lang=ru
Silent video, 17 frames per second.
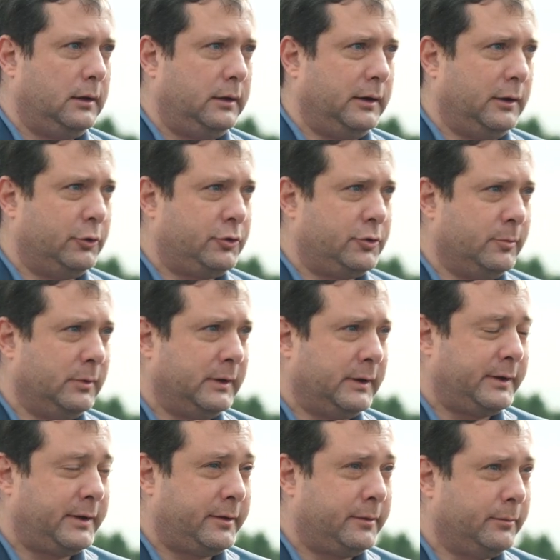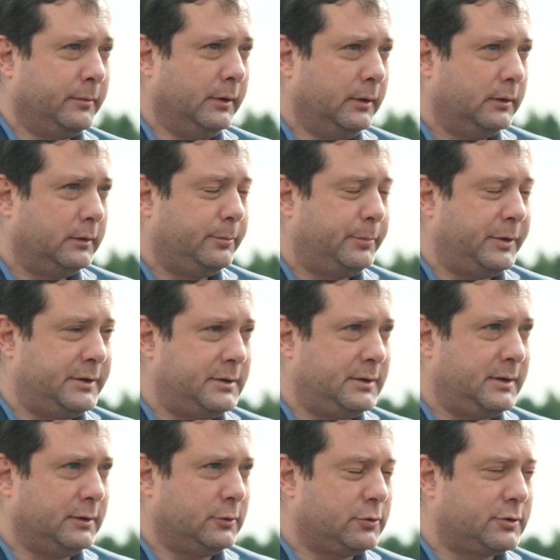Я очень благодарен
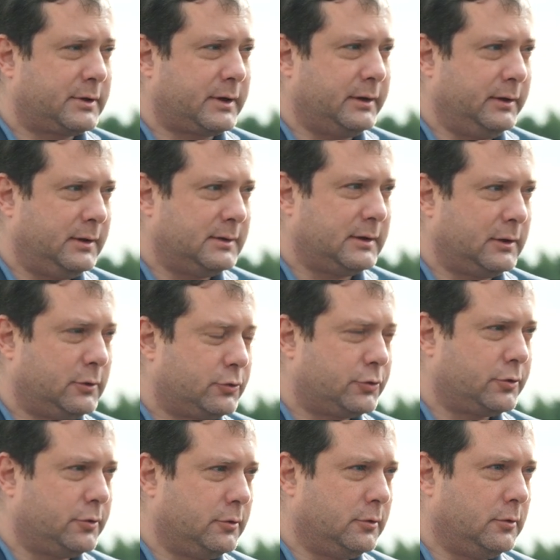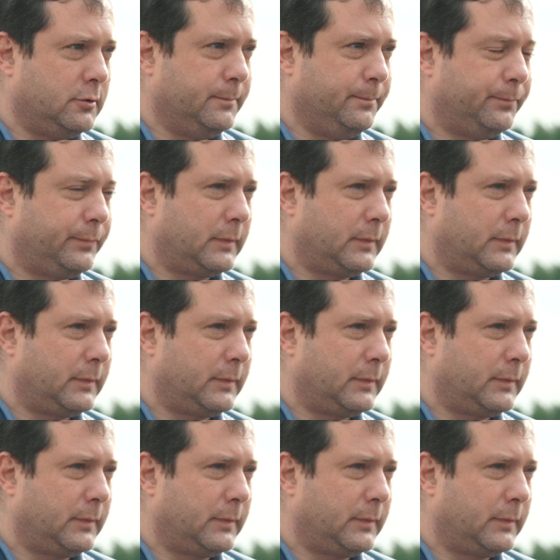президенту страны за то, что